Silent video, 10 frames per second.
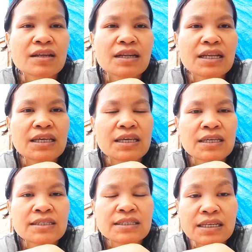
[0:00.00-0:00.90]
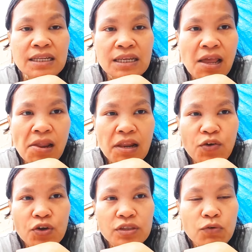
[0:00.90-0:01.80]
dari sini
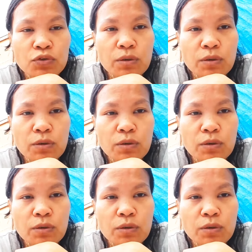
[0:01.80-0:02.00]
dari kotaku